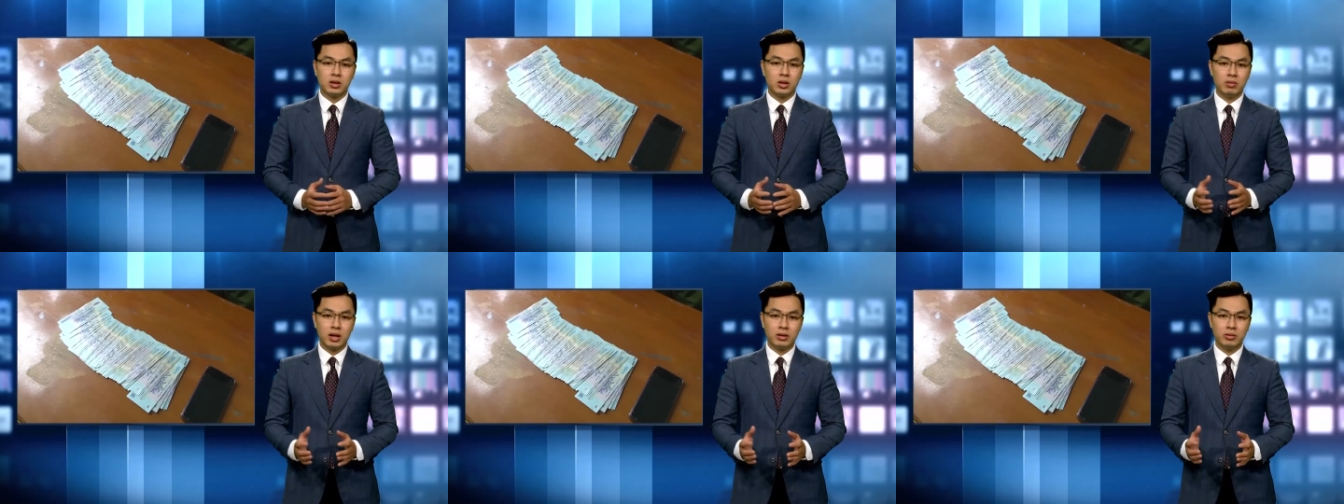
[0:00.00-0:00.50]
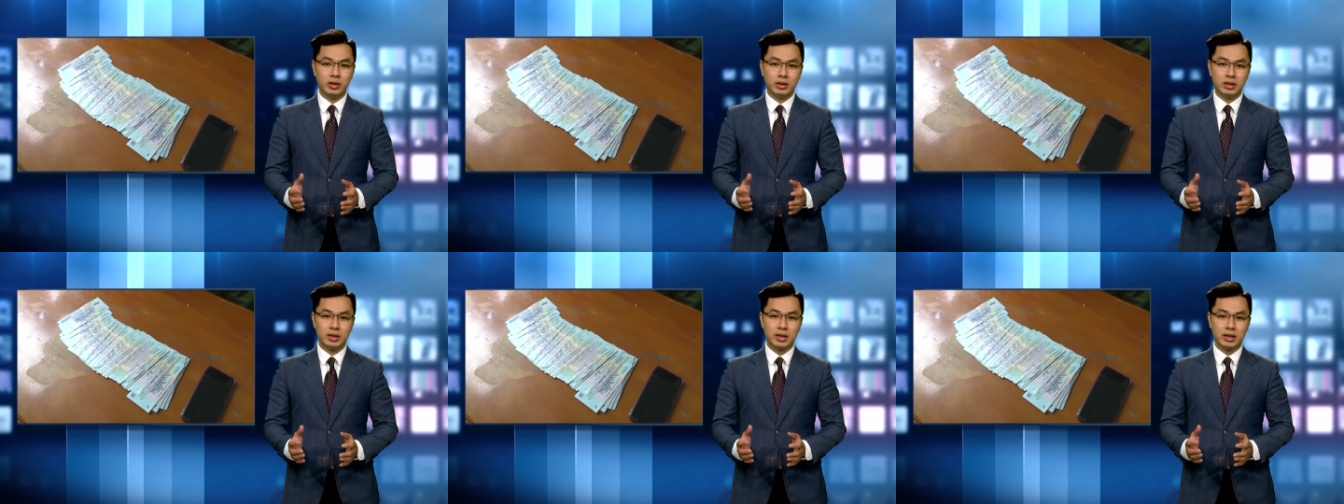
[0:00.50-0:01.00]
Công an huyện
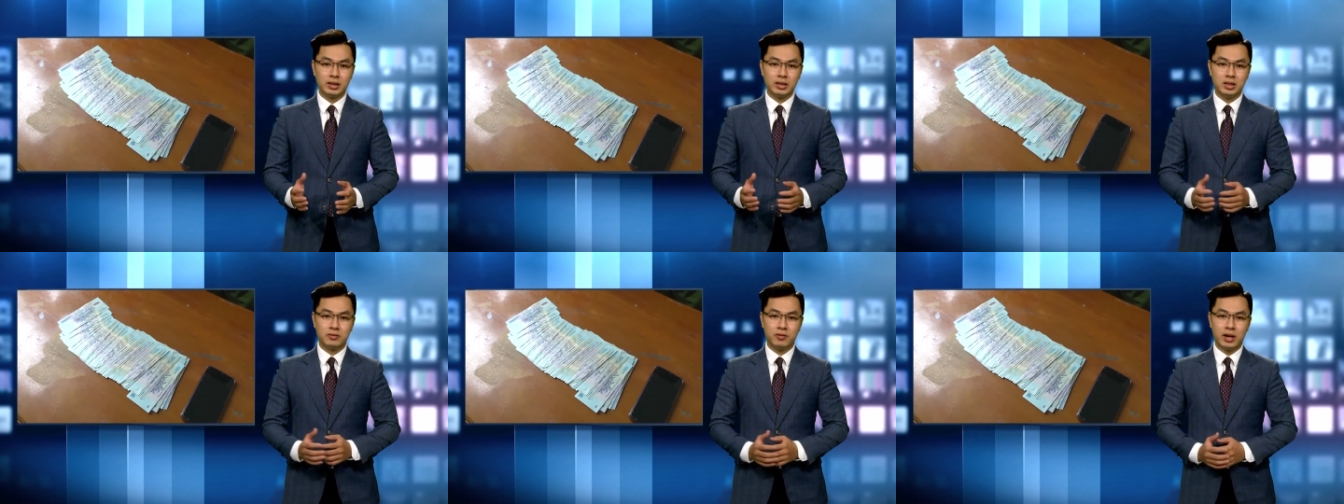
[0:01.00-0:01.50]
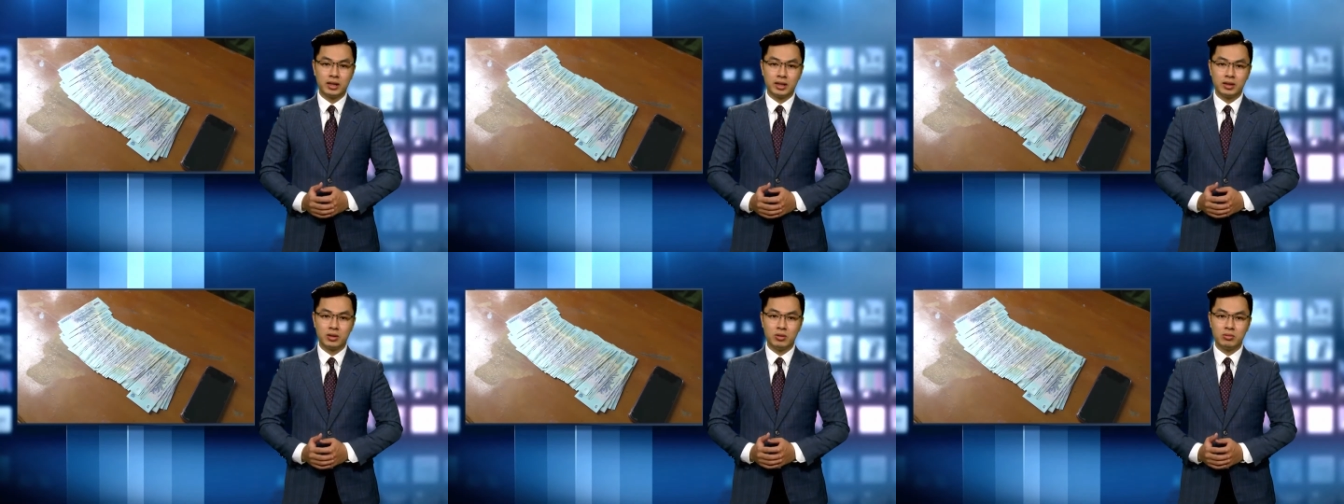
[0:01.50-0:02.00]
Yên Khánh đã triệt phá
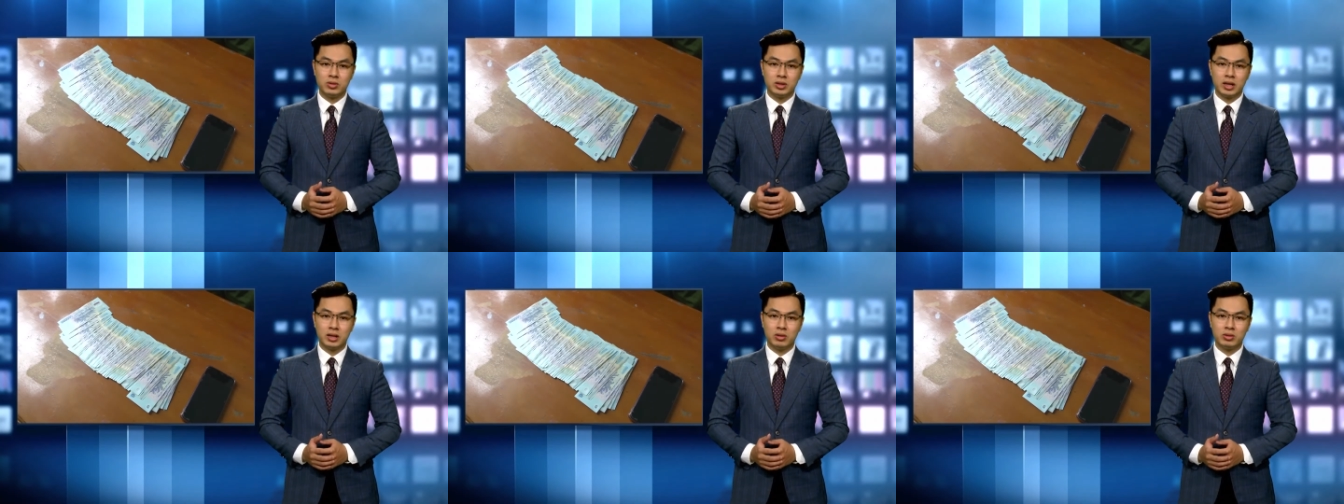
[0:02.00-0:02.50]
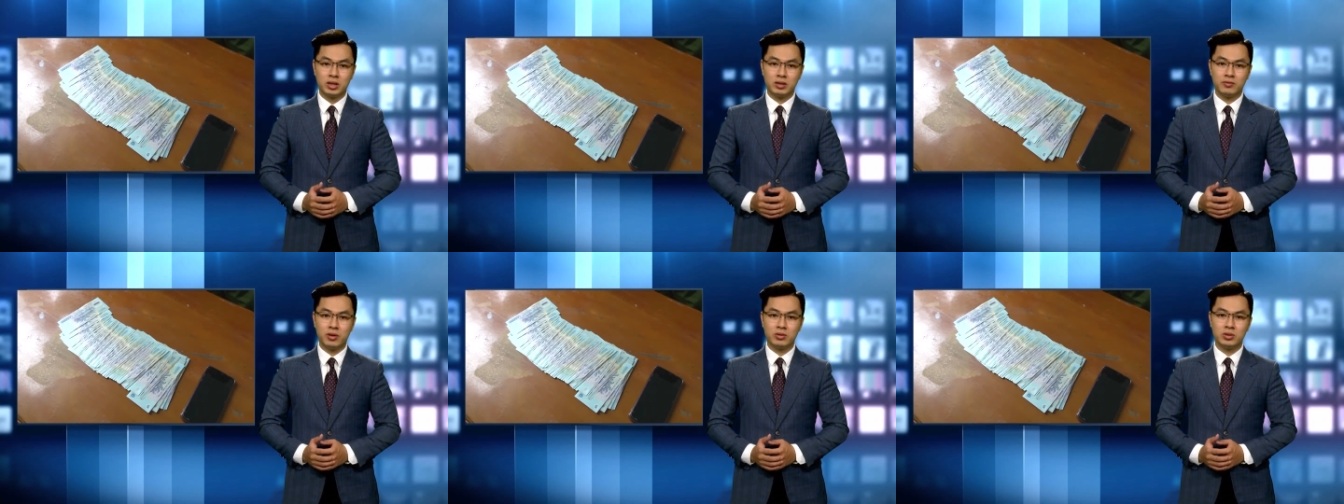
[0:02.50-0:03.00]
thành công chuyên án đấu
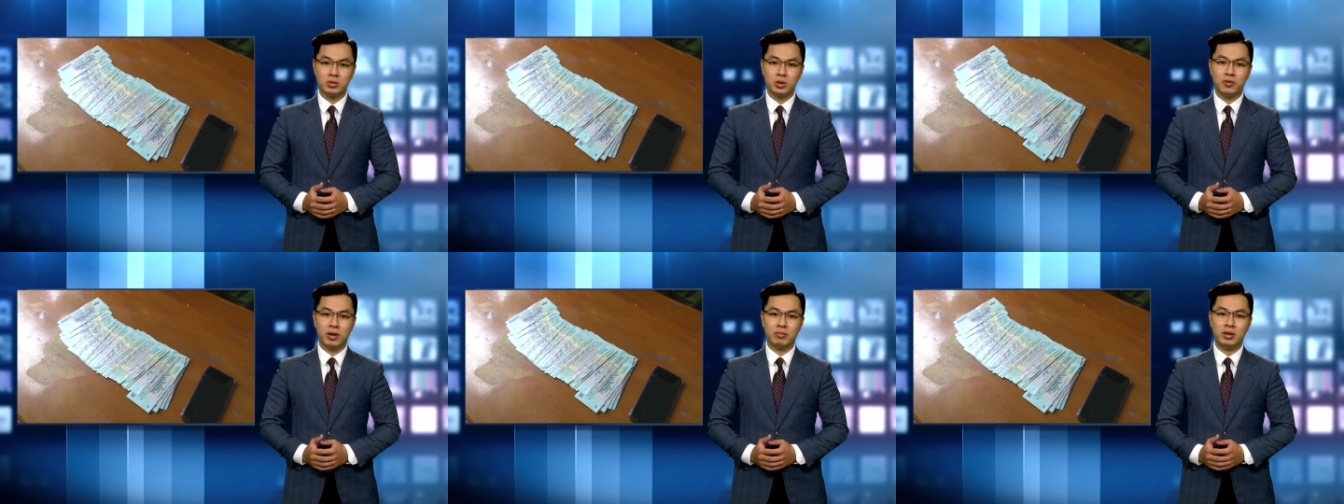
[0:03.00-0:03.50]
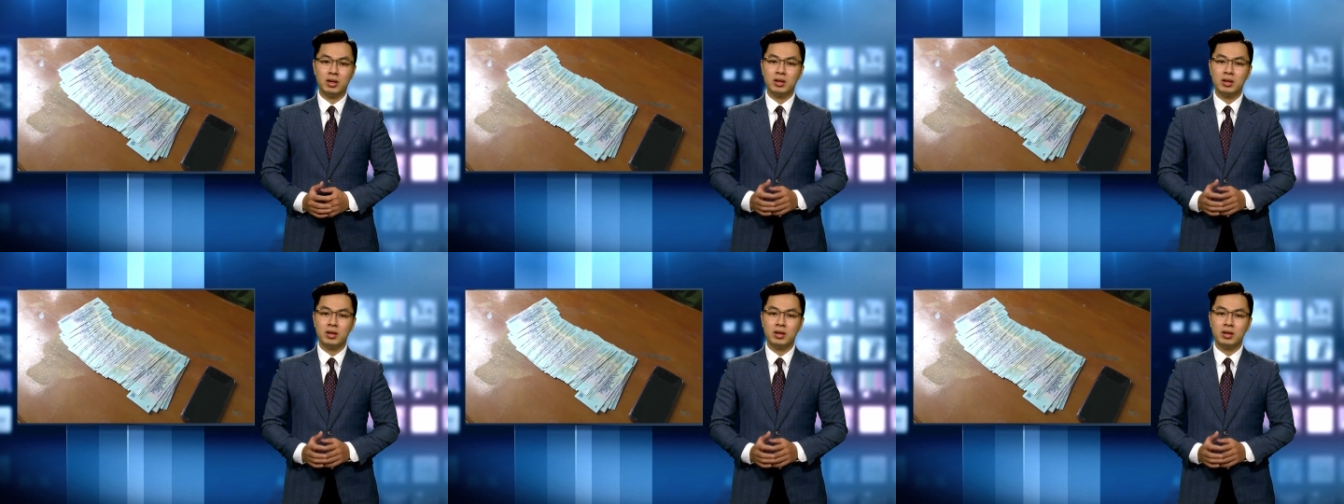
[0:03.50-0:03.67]
tranh phòng chống tội phạm,